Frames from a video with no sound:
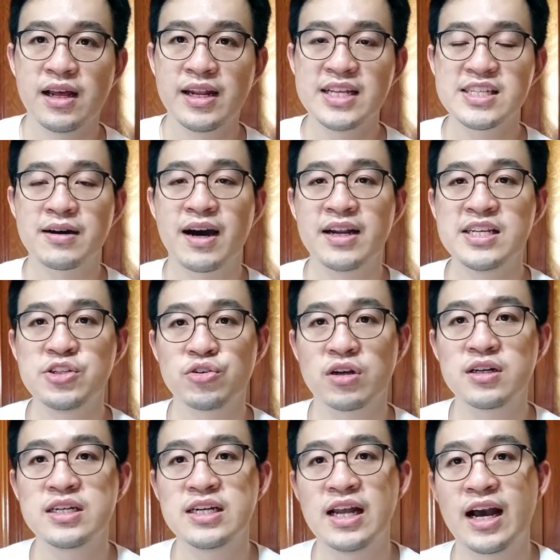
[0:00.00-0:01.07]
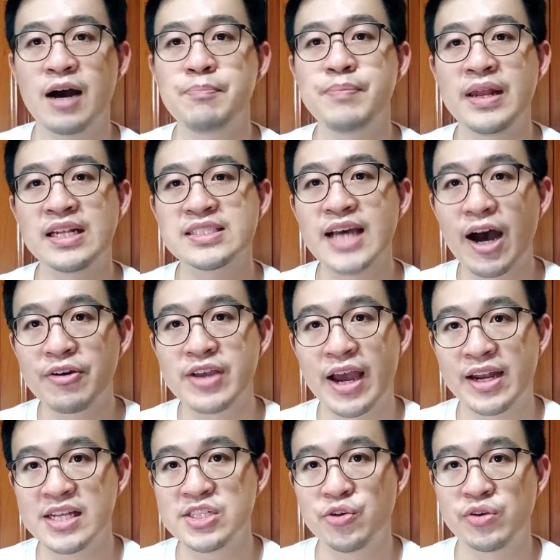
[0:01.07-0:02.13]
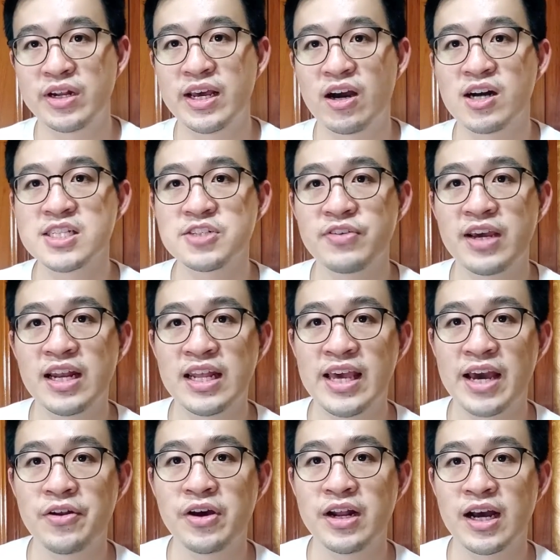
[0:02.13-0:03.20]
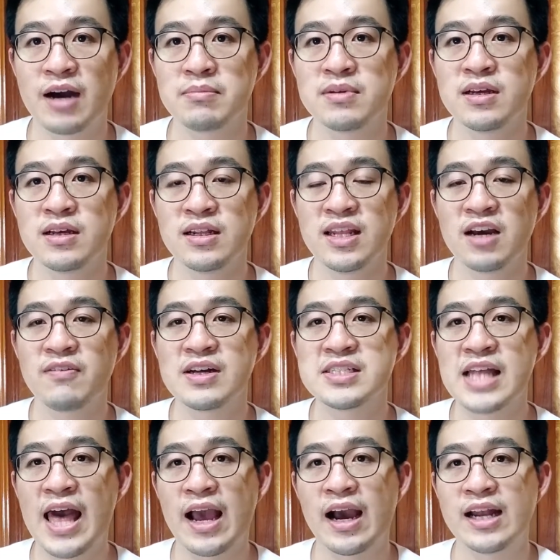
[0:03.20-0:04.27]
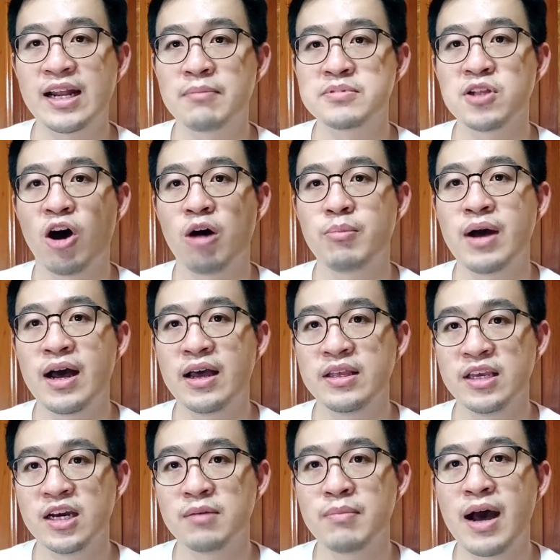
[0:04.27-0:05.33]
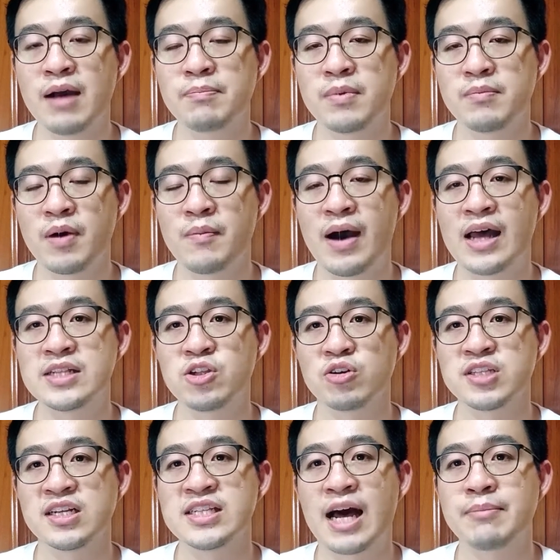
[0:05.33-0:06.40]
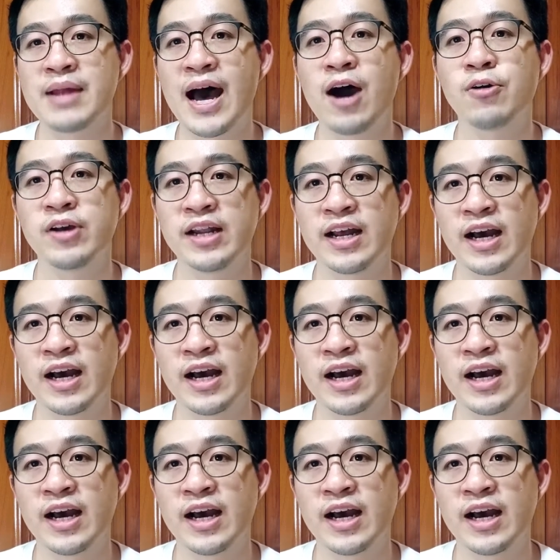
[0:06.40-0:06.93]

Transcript: และที่สำคัญที่สุดก็คือนะครับเป็นเจ้าใหญ่ที่สุดในออสเตรเลียด้วยนะครับเรียกว่าแซงอันดับ 2 มาเยอะมากประมาณ2-3เท่าเลย